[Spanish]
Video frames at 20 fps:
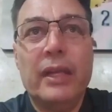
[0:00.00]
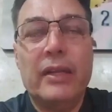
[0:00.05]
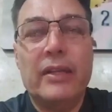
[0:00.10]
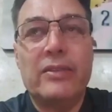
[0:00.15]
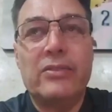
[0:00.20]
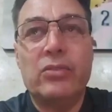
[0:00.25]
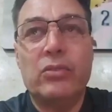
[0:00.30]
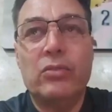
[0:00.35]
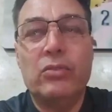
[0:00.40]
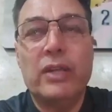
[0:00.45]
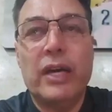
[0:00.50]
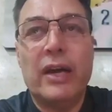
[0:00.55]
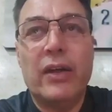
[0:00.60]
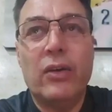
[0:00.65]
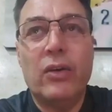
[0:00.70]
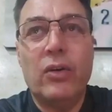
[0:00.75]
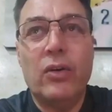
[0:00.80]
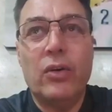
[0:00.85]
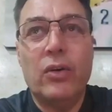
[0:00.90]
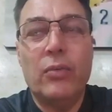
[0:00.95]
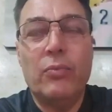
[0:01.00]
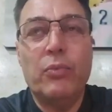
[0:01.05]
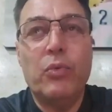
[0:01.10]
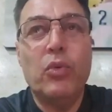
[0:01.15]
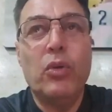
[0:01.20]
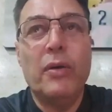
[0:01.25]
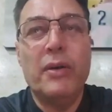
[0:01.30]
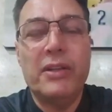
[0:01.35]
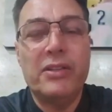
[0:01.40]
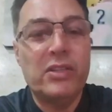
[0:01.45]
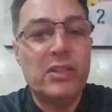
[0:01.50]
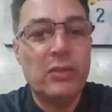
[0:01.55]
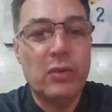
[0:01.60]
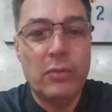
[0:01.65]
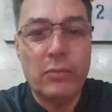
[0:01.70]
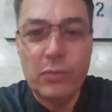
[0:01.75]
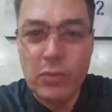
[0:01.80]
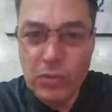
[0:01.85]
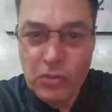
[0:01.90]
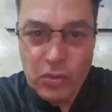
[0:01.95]
el resultado pudo haber
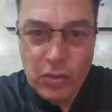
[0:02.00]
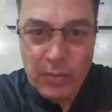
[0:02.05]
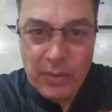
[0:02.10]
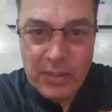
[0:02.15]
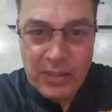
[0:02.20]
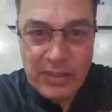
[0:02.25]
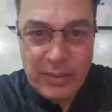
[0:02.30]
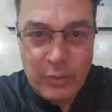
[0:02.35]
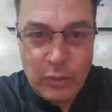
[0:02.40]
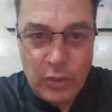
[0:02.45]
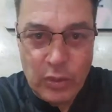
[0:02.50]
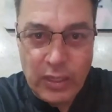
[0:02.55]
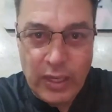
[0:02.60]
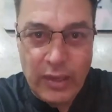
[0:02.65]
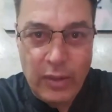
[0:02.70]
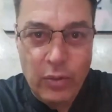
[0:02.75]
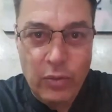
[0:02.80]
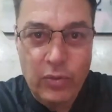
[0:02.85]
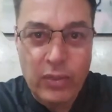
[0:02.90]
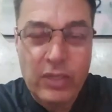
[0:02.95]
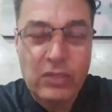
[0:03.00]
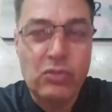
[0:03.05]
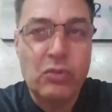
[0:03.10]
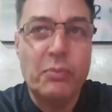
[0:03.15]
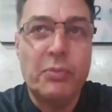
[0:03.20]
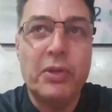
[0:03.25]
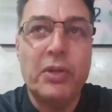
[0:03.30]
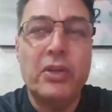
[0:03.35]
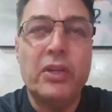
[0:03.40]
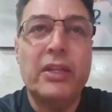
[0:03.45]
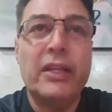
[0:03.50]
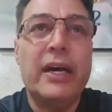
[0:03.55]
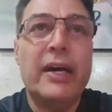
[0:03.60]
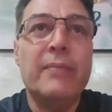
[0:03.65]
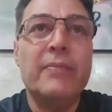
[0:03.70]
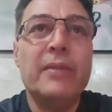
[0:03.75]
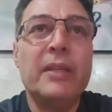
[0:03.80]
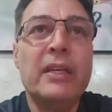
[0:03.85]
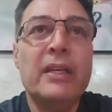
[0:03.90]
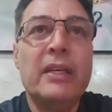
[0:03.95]
sido mucho más abultado, una
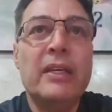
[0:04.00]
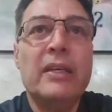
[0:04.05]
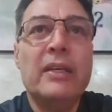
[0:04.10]
superioridad